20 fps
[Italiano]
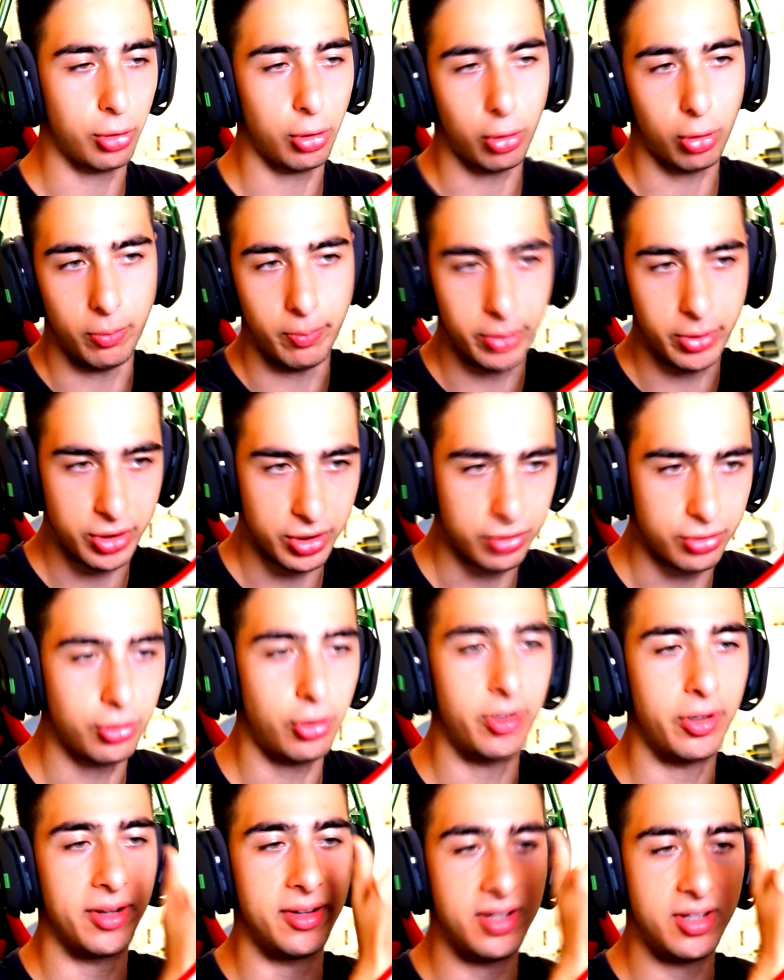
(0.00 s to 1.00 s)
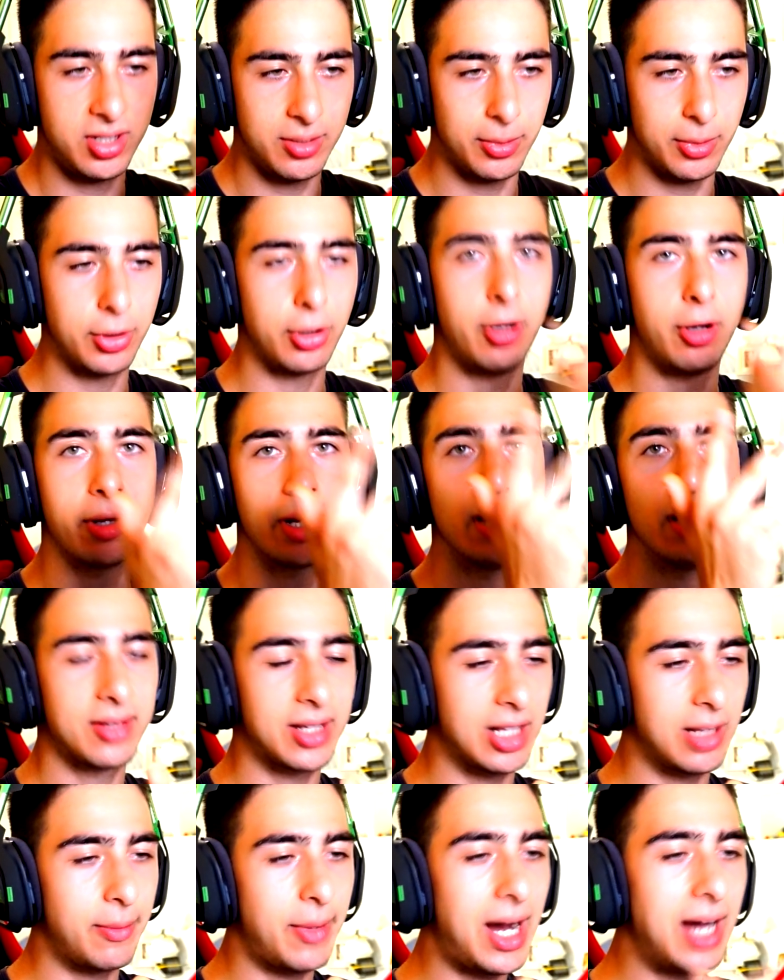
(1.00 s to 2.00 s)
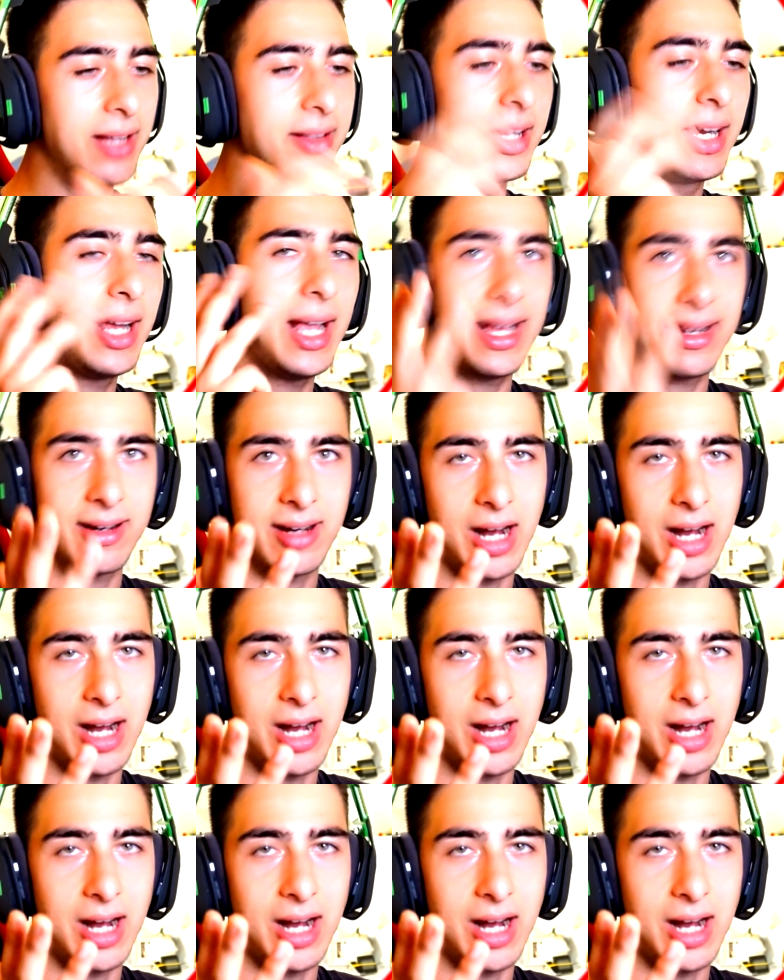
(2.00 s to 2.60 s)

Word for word: solo con processore, dissipatore, scheda madre e